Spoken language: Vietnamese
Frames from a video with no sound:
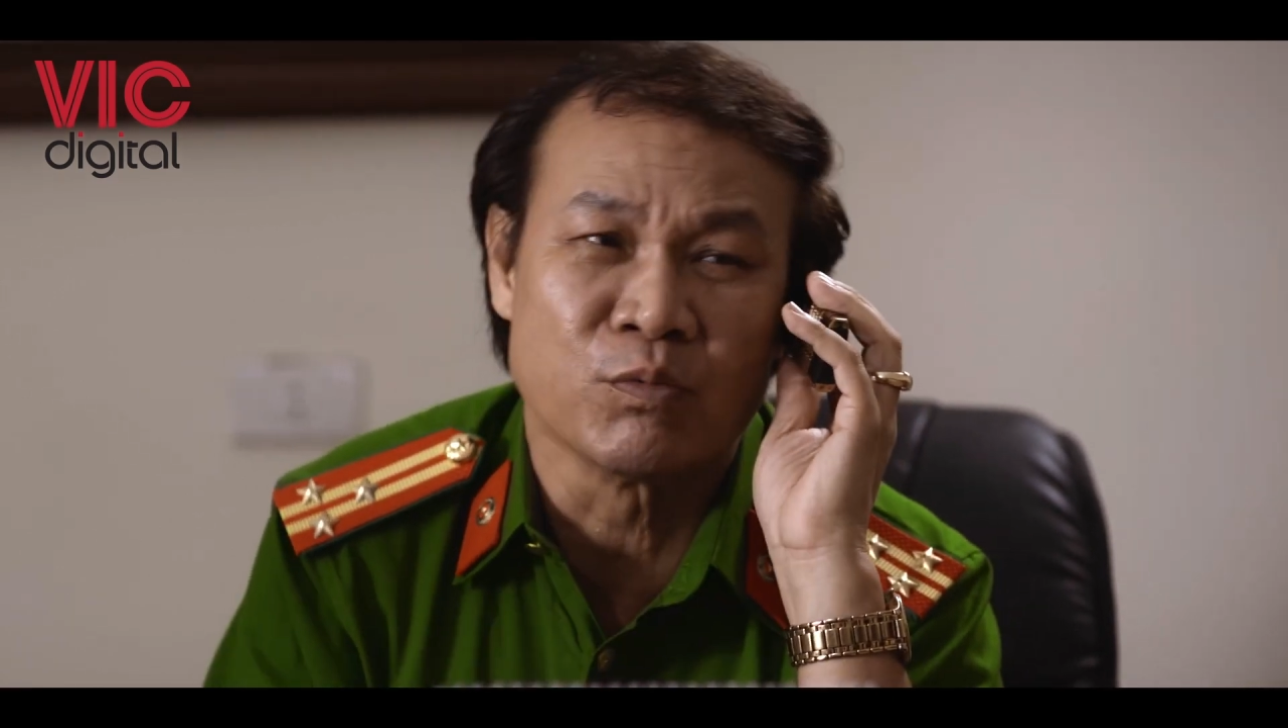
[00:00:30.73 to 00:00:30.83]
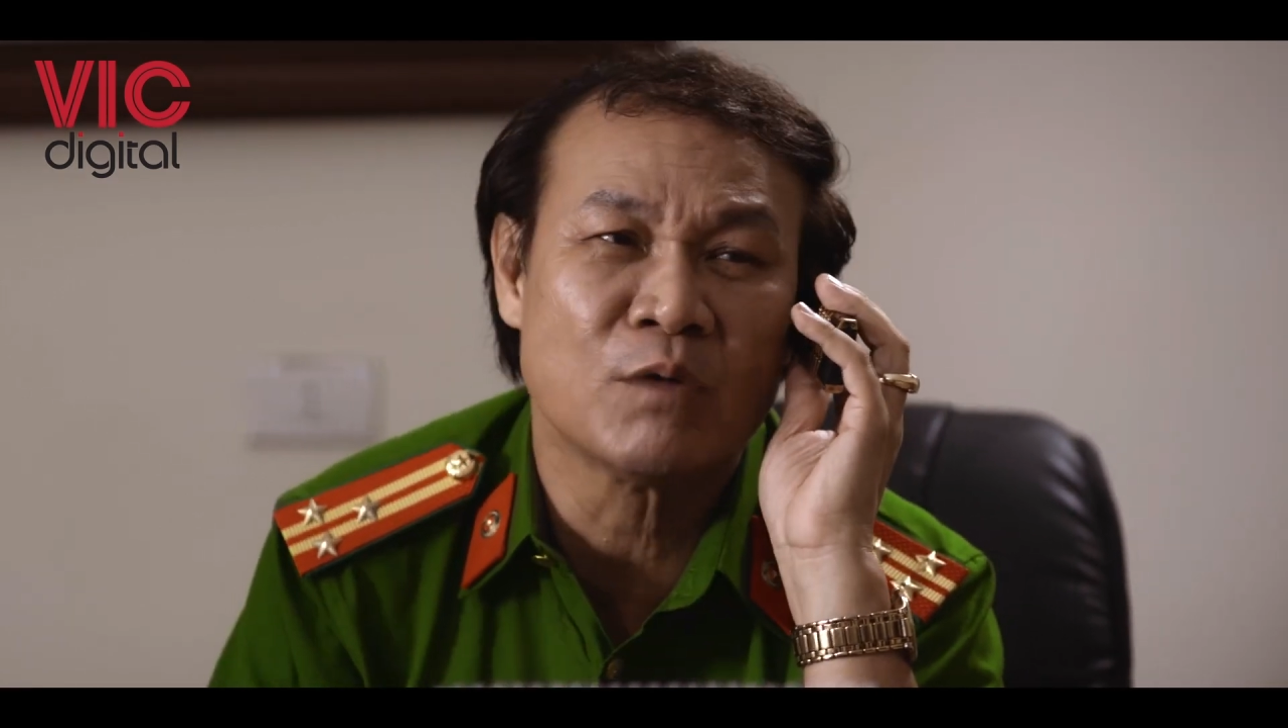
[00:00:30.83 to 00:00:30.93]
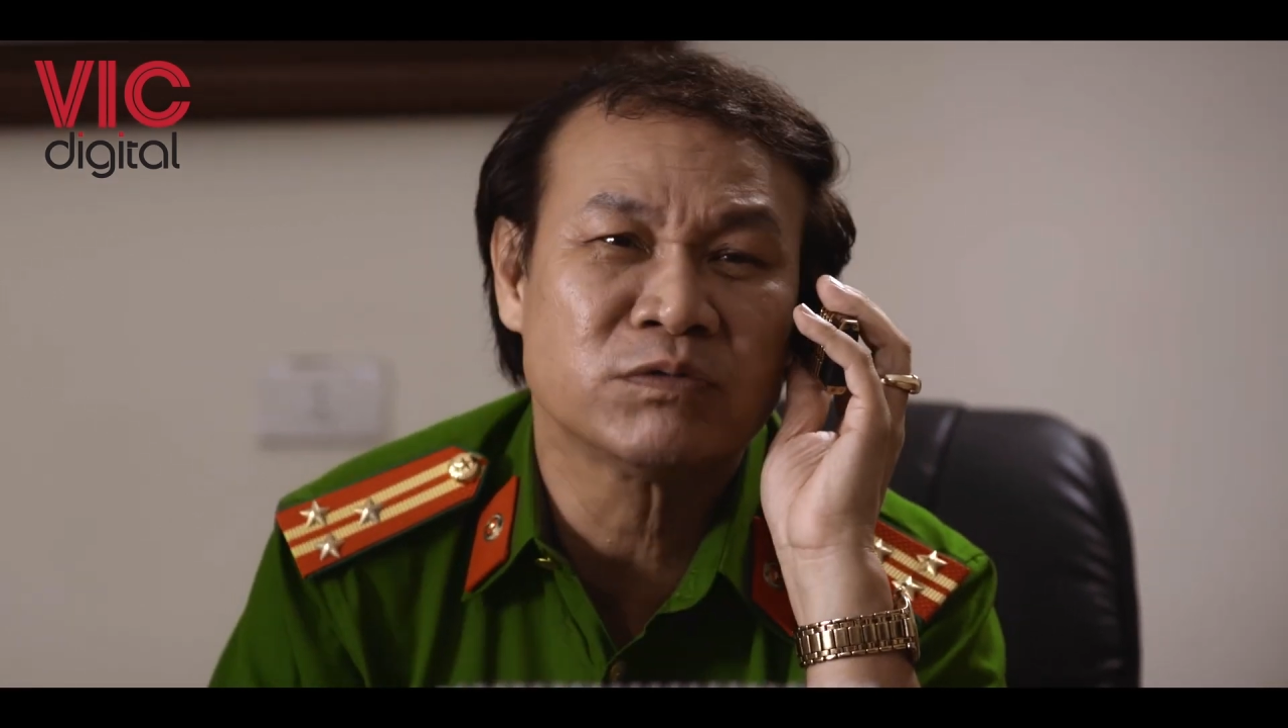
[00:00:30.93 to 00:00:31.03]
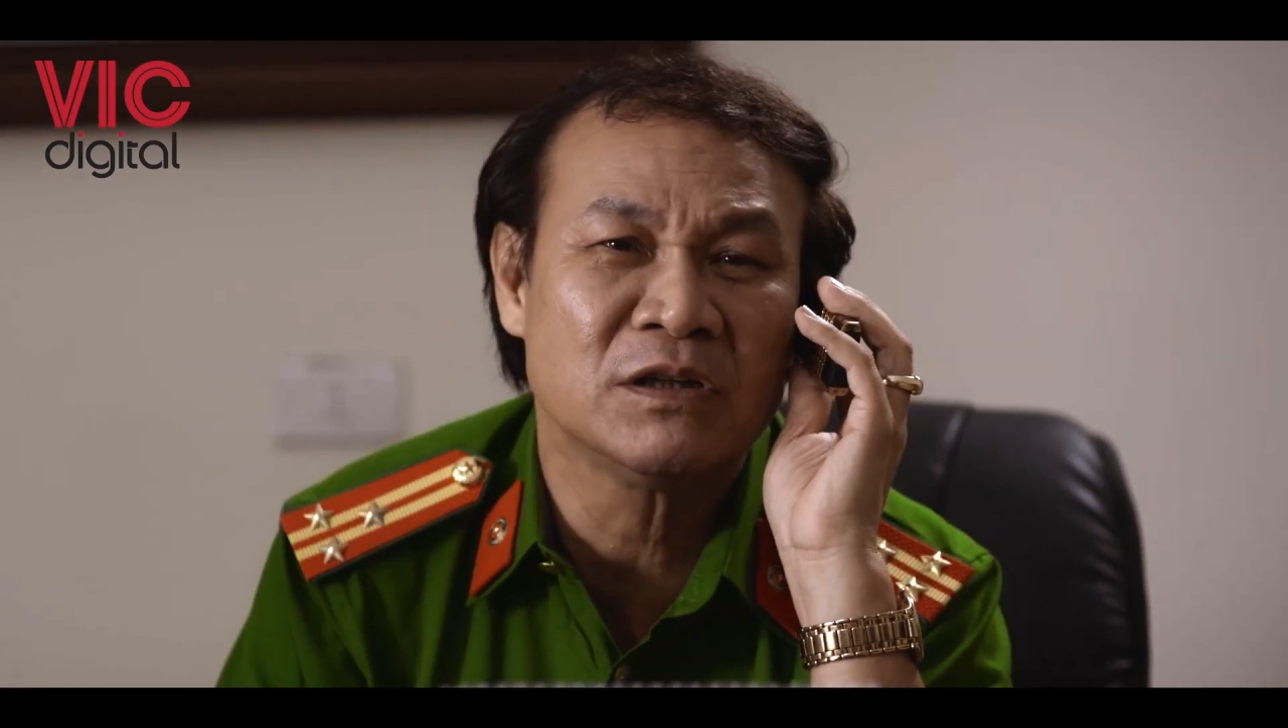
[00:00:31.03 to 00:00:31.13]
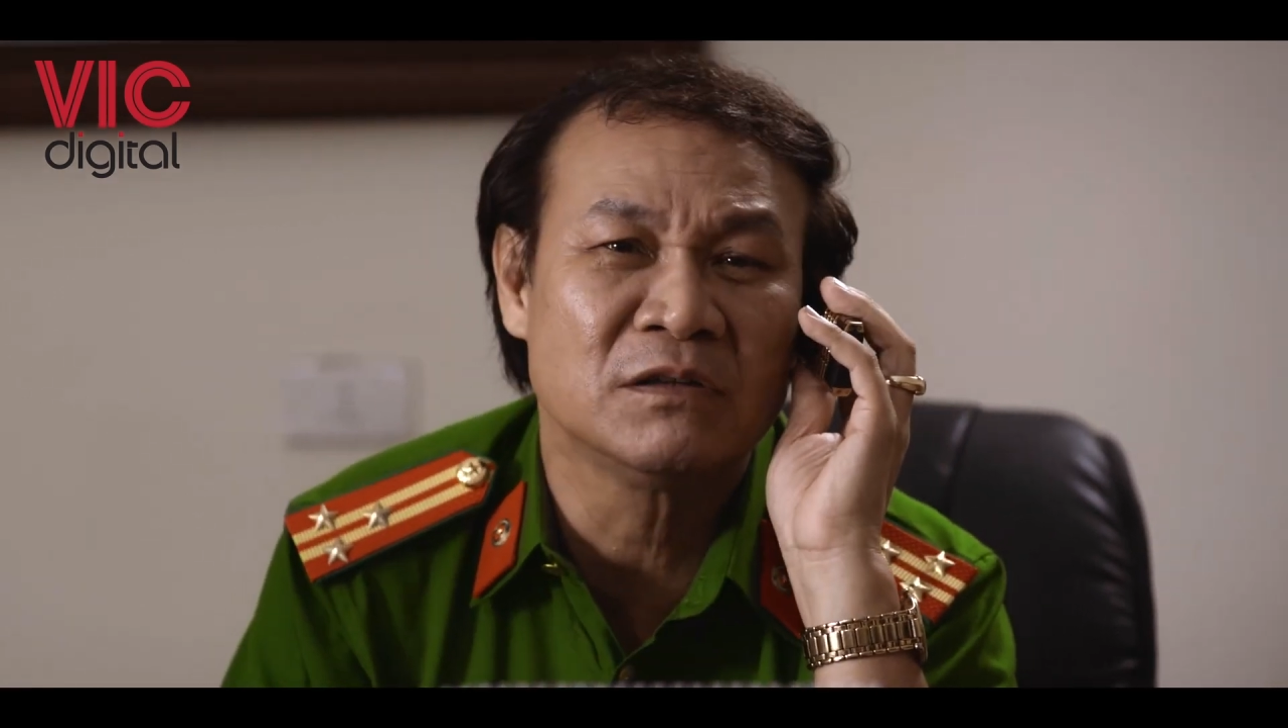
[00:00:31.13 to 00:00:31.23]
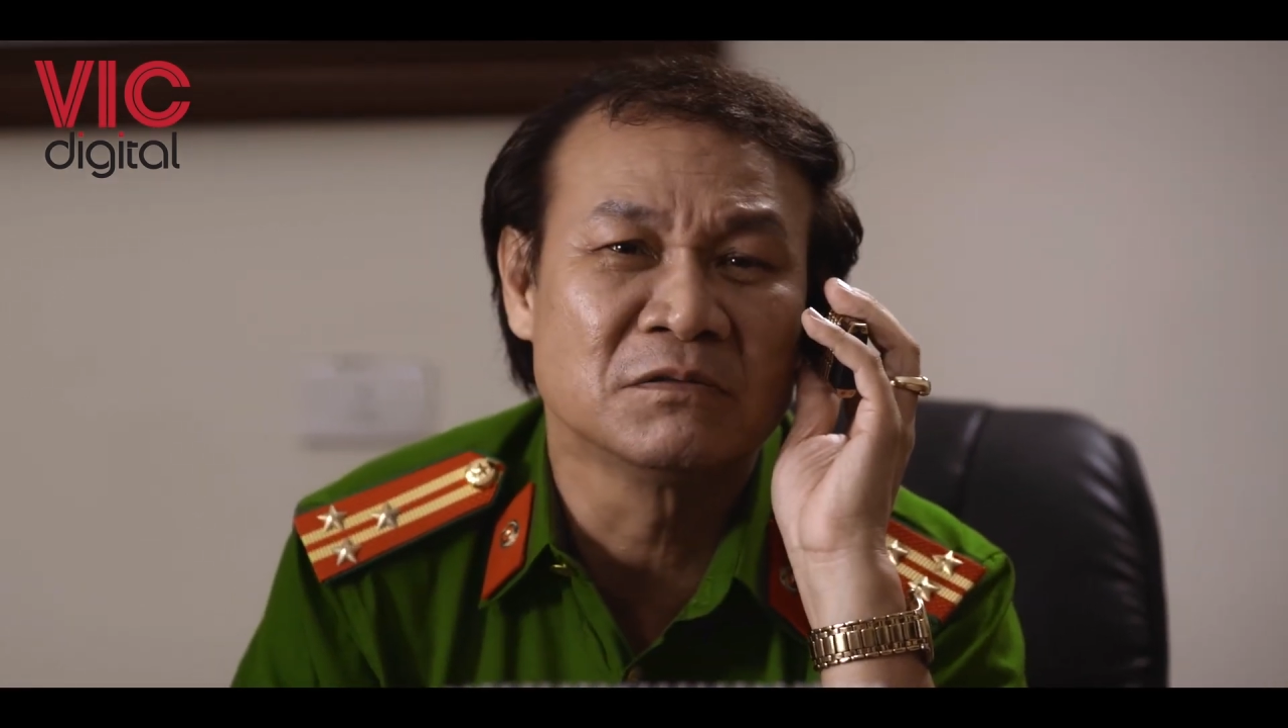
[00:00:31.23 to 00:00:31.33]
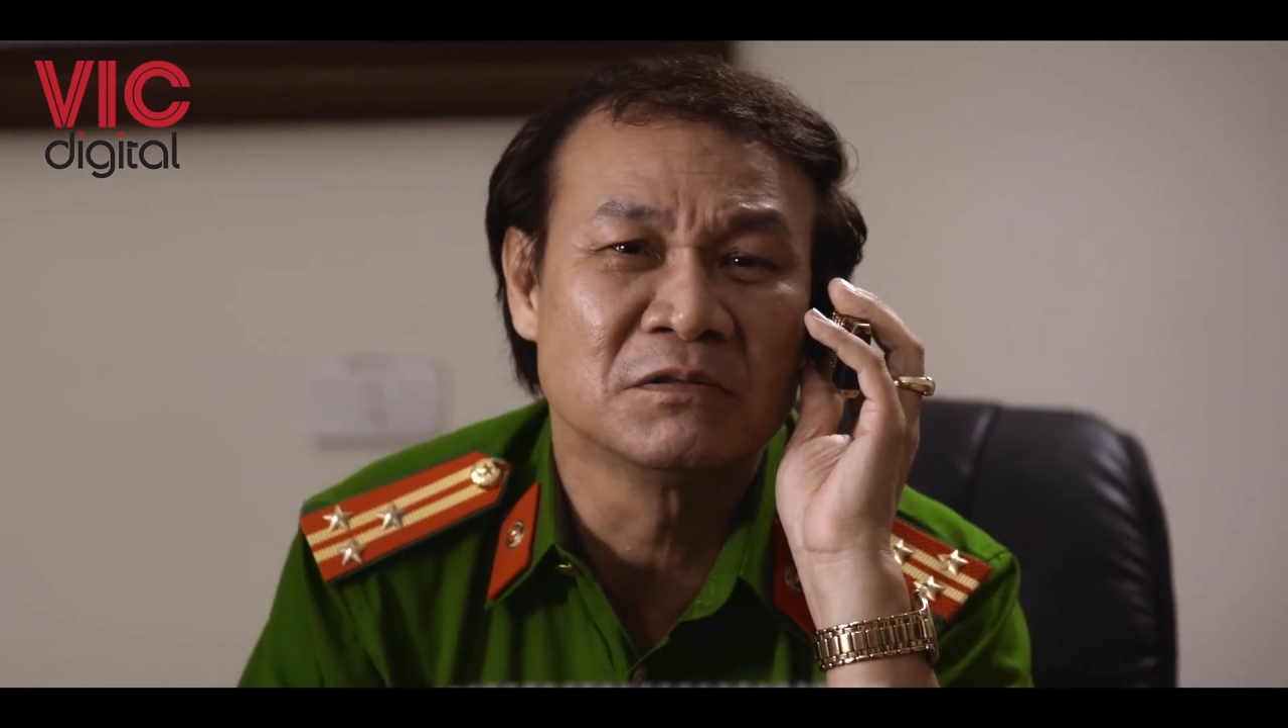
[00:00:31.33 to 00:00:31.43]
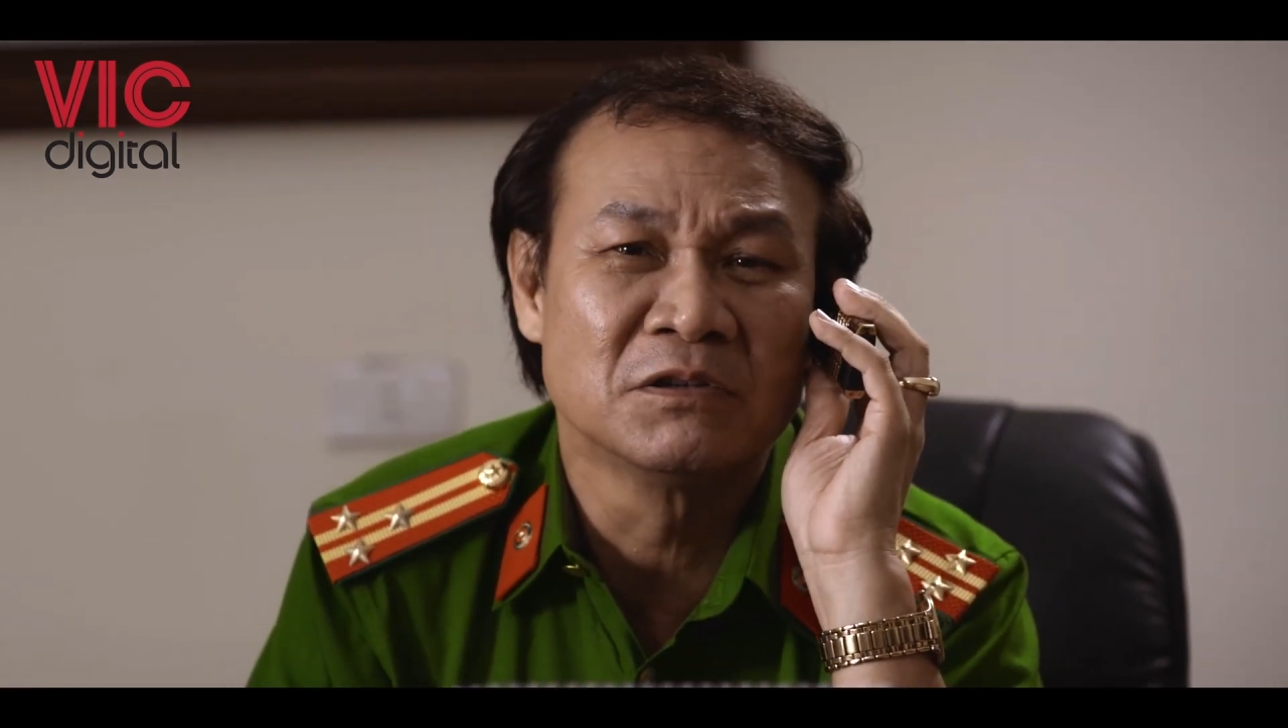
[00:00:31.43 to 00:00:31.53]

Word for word: hùng công thương